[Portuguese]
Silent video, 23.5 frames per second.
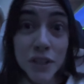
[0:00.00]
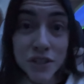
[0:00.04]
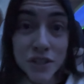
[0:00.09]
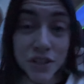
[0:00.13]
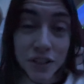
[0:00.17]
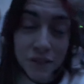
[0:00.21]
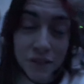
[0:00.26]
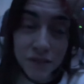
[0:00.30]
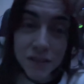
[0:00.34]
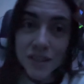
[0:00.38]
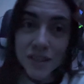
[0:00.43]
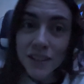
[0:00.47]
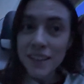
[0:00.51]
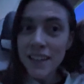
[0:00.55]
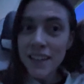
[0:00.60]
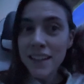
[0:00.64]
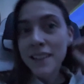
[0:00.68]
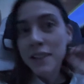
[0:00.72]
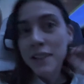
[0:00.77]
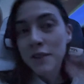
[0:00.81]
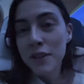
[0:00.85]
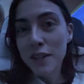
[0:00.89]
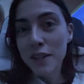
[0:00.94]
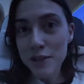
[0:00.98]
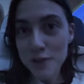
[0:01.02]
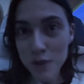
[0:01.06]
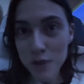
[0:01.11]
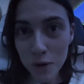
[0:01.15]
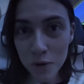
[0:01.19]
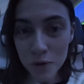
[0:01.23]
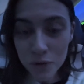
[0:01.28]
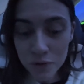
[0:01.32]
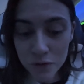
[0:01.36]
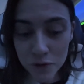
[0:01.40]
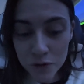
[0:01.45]
tinha visto até né? então, era só
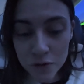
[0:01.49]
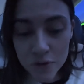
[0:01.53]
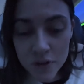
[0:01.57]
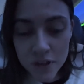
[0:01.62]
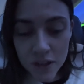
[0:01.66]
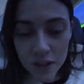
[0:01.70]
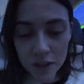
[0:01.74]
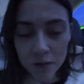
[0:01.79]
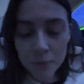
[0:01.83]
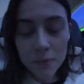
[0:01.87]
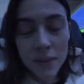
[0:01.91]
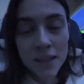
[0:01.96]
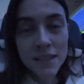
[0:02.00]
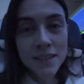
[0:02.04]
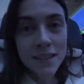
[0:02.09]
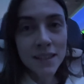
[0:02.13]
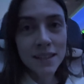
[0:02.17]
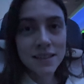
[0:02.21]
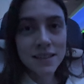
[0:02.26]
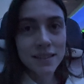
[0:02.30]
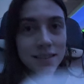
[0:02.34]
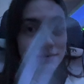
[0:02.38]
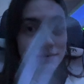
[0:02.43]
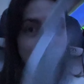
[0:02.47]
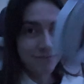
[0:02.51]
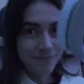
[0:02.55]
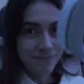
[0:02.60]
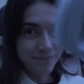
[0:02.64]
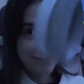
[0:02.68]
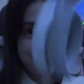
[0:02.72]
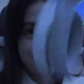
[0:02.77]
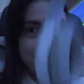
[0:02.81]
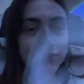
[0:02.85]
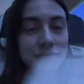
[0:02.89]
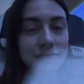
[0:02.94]
com fiozinho, mas essa
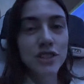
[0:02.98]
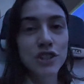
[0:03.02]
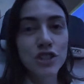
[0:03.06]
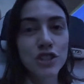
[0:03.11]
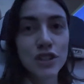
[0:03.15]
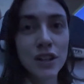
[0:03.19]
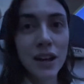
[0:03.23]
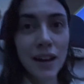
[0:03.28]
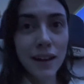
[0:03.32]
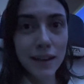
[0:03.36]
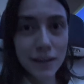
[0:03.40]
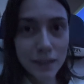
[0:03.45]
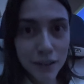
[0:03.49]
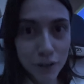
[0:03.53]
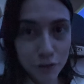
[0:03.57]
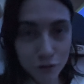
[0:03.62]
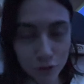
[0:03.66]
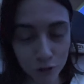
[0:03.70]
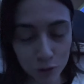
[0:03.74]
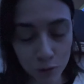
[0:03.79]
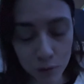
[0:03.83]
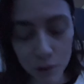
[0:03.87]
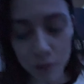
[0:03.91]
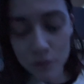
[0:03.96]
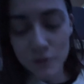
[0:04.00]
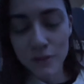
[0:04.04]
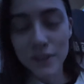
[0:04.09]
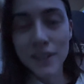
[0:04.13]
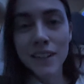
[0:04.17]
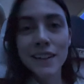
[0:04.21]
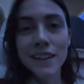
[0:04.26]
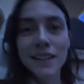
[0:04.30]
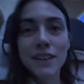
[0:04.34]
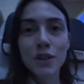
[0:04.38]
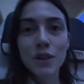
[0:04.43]
já evoluiu.
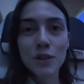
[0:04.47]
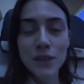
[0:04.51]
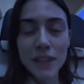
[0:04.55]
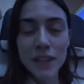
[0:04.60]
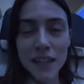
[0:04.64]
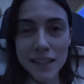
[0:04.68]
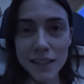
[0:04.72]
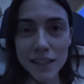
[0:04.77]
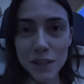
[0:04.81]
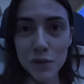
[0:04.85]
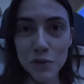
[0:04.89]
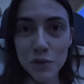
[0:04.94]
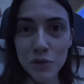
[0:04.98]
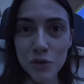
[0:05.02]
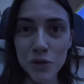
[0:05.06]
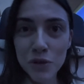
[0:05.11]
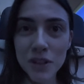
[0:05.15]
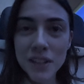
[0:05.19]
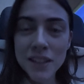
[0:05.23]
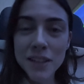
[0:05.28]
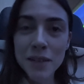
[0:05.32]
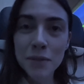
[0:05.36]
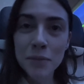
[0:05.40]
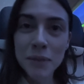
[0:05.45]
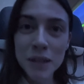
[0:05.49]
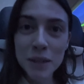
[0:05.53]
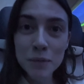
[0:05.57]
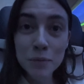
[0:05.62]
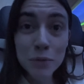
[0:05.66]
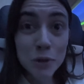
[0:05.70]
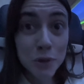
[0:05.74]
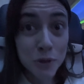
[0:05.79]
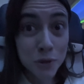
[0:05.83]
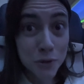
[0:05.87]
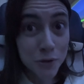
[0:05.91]
Conecta com fone também
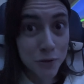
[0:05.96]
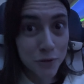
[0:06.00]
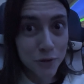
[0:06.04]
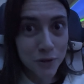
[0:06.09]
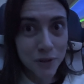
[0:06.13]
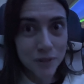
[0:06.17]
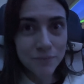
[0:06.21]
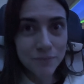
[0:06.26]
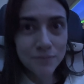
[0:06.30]
Bluetooth.